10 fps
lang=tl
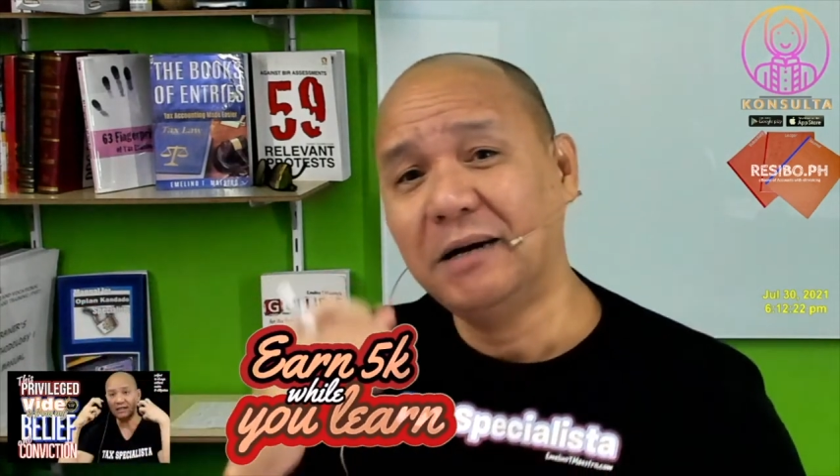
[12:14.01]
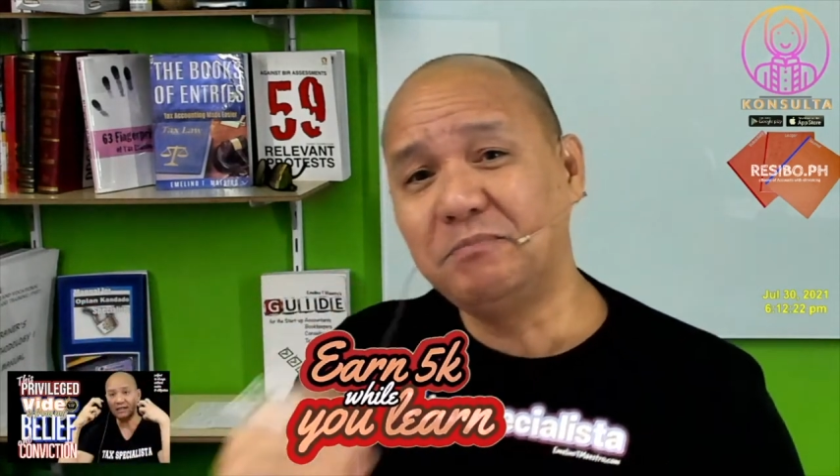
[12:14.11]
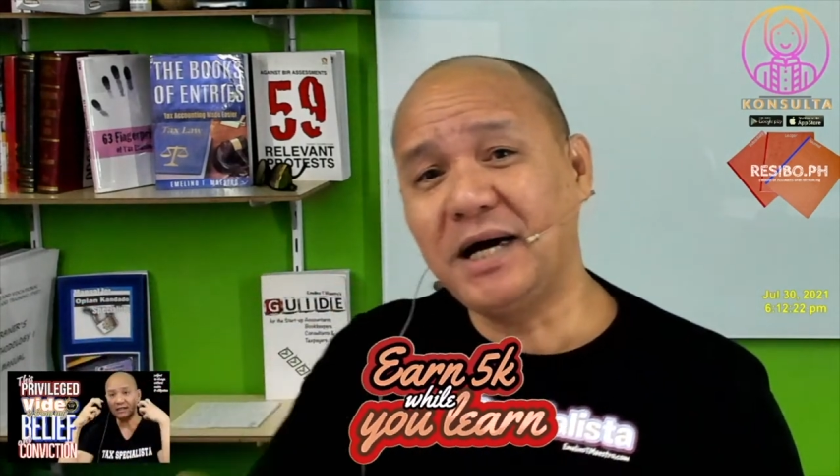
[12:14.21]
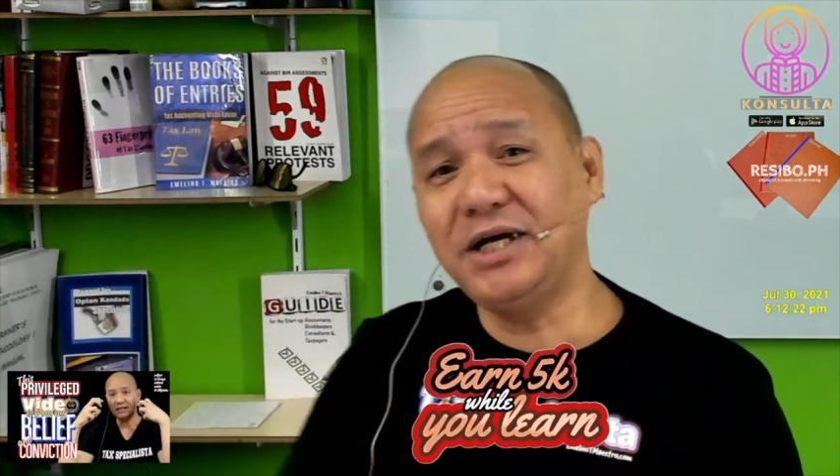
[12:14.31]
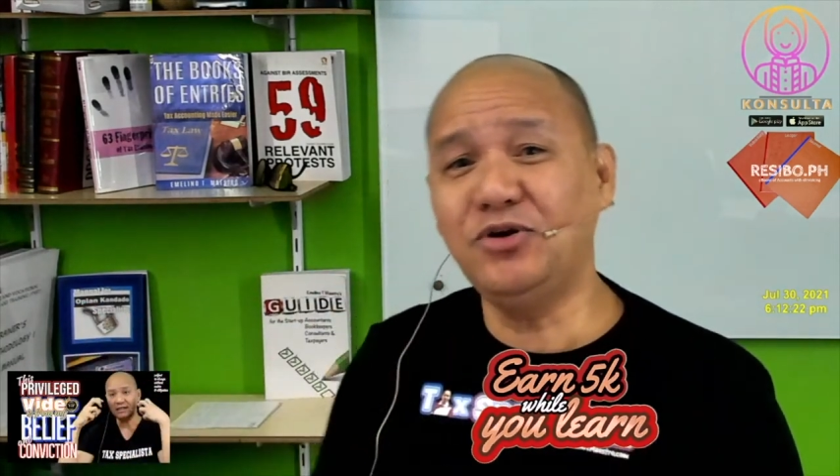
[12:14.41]

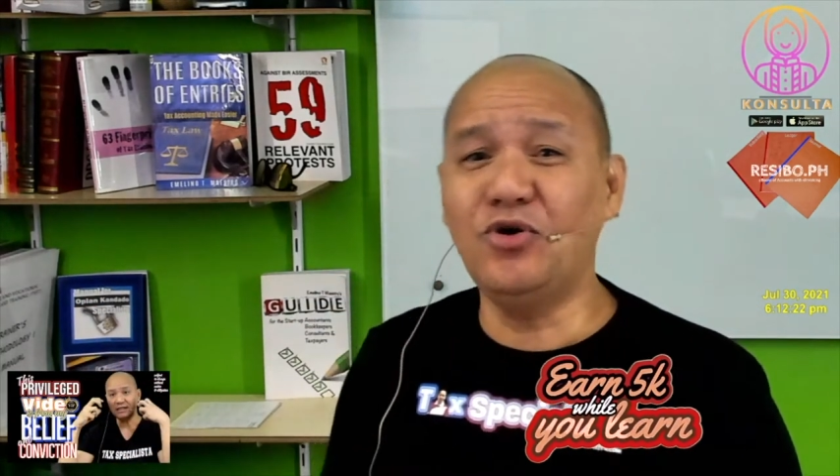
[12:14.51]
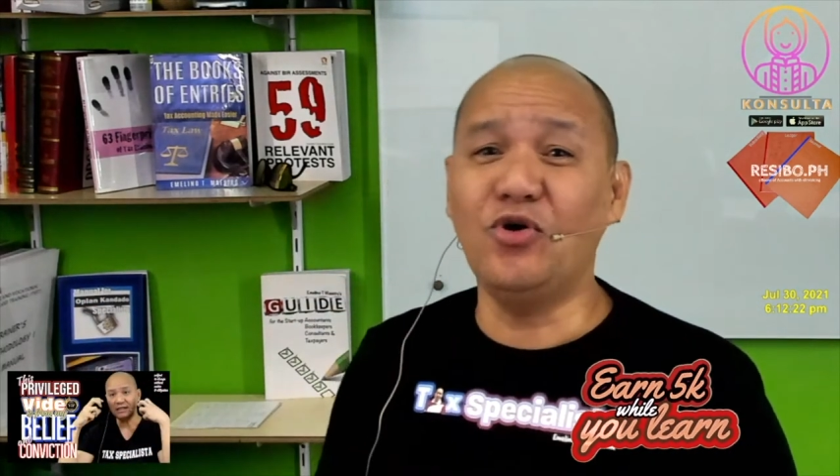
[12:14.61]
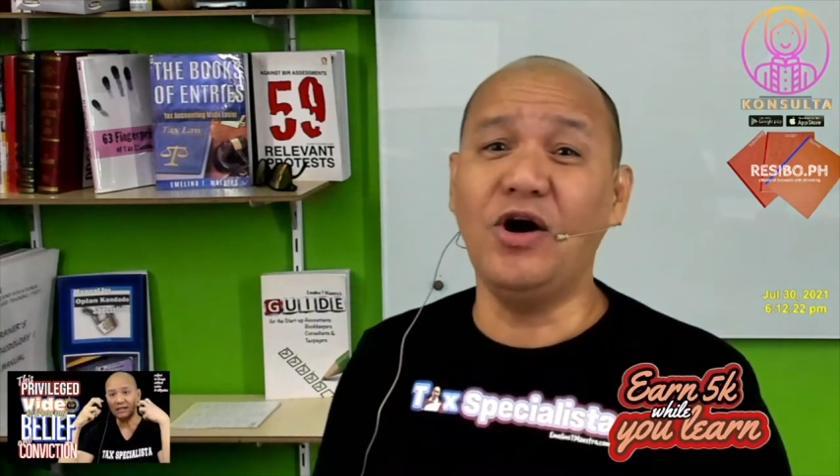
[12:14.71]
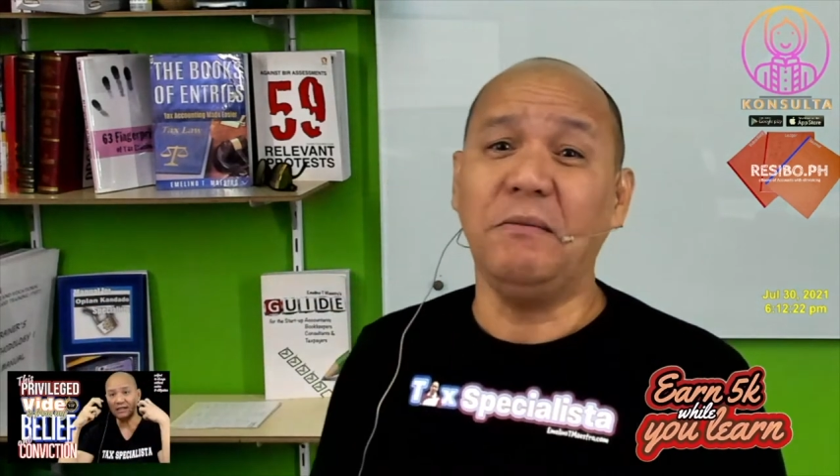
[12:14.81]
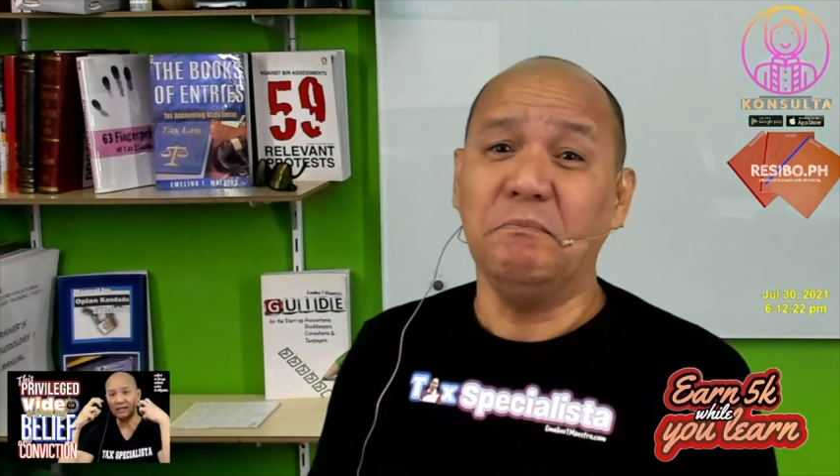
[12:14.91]
Panginoon
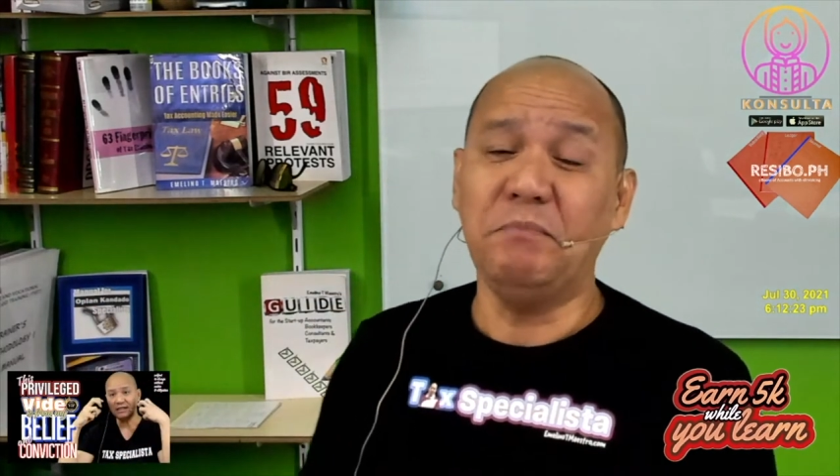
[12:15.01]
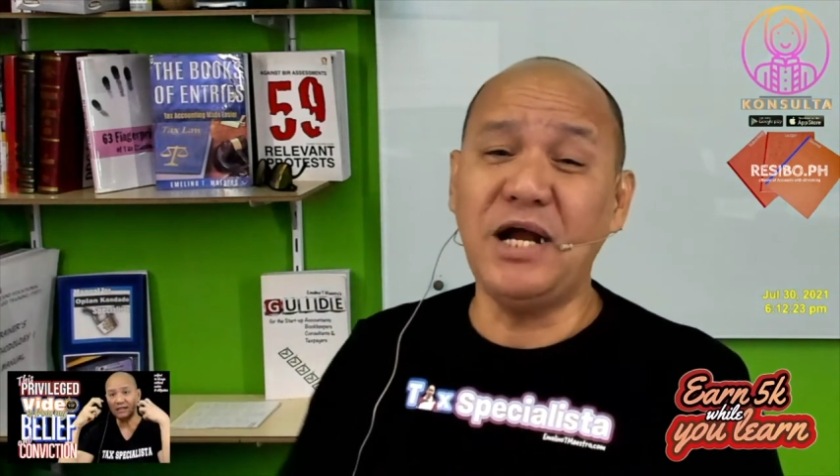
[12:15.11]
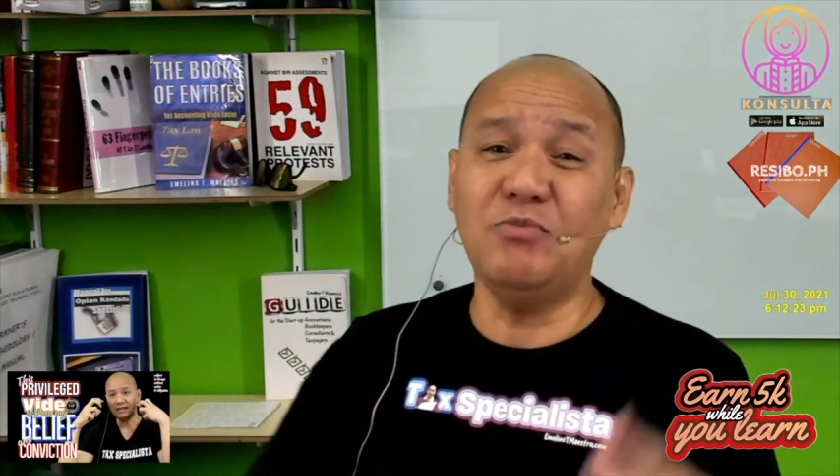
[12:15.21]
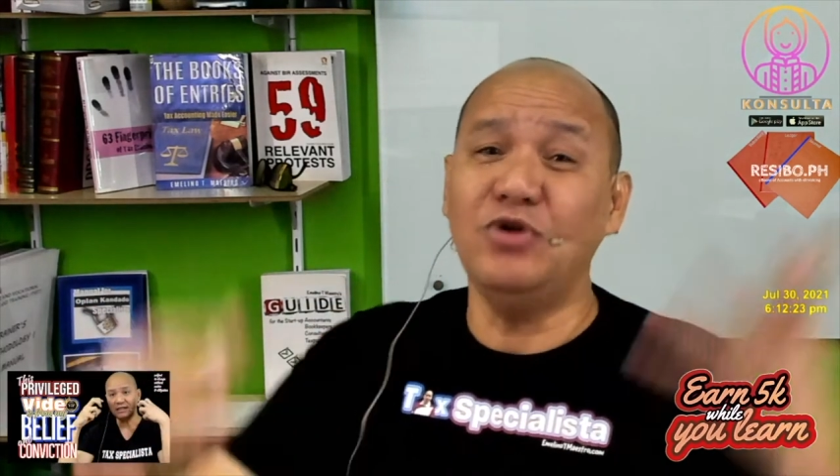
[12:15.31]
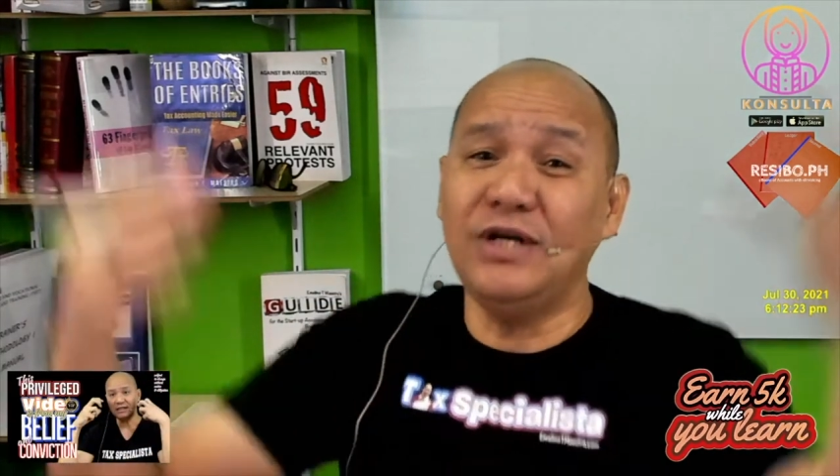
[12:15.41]
ko, paano mo